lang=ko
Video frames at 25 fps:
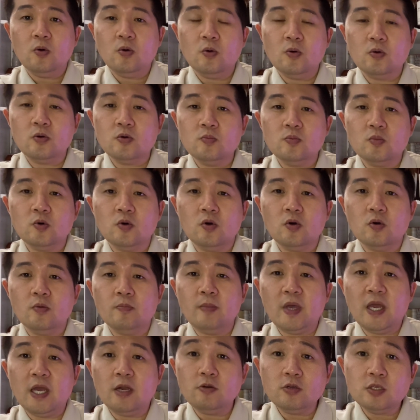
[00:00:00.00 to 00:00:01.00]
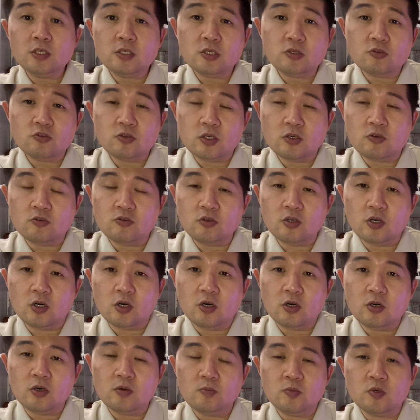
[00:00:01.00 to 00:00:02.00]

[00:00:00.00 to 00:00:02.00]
혹은 뭐메리즈도 있고요.